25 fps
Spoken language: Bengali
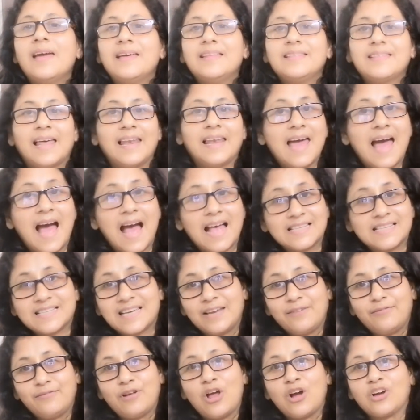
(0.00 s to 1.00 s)
তাহলে
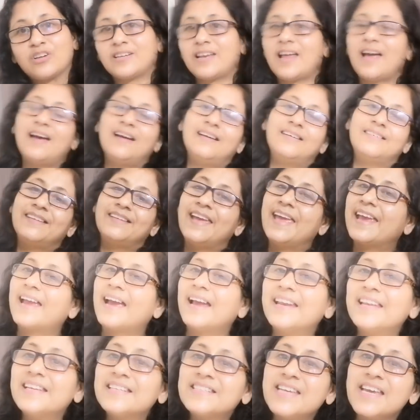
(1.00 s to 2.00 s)
আজকের ব্লগটা
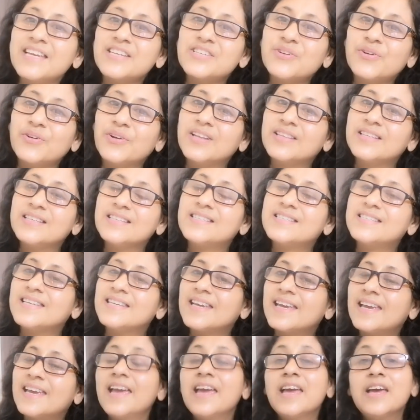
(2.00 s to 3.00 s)
এখানেই শেষ করে দিচ্ছি
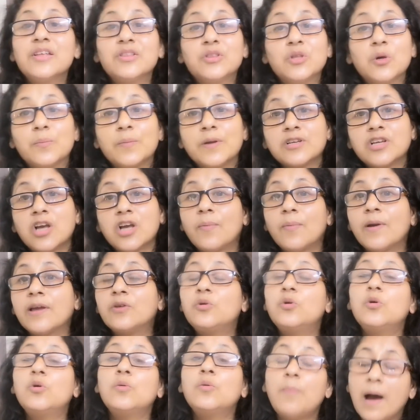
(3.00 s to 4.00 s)
তোমরা সবাই
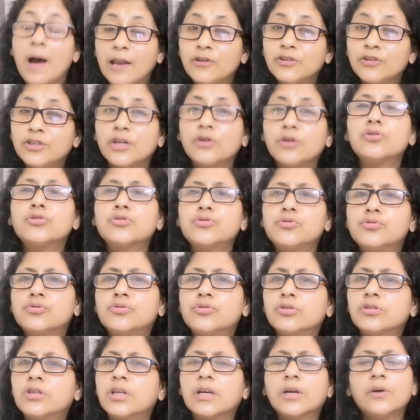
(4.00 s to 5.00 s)
খুব ভালো থেকো সুস্থ
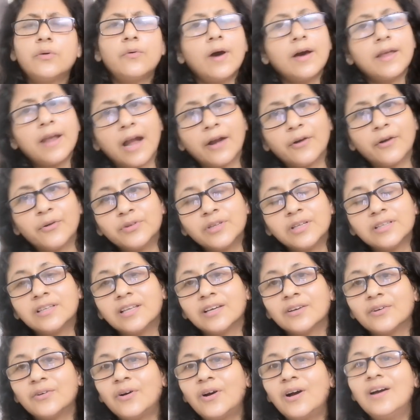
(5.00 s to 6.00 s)
থেকো আর আনন্দে
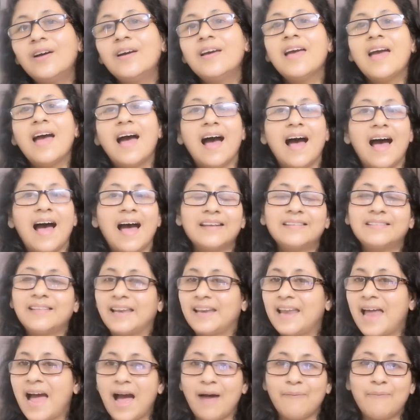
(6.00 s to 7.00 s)
থেকো আর
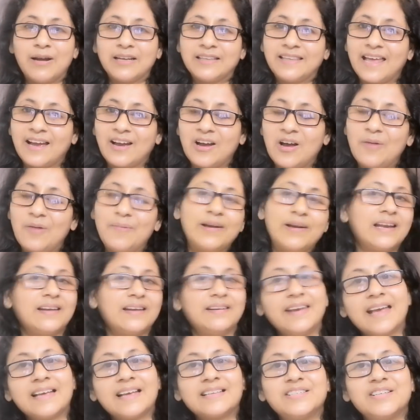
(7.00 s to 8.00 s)
তাহলে আবার দেখা হবে এটা
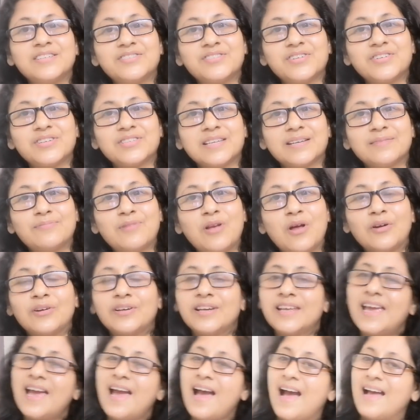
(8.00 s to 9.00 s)
নেক্সট ইন্টারেস্টিং ব্লগ
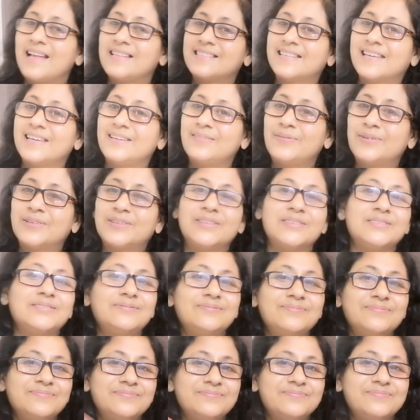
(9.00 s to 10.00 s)
নিয়ে আজকের মতন
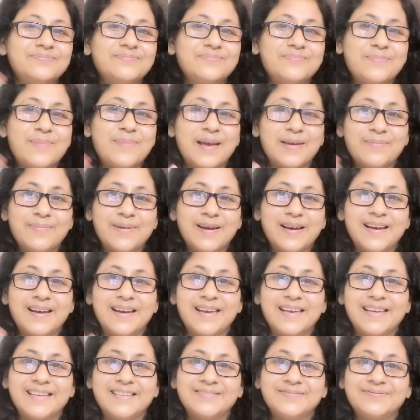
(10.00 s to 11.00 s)
বাই
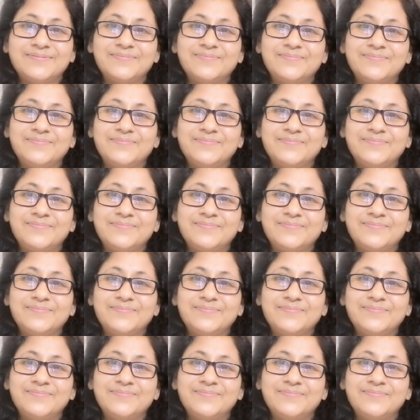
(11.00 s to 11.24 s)
বাই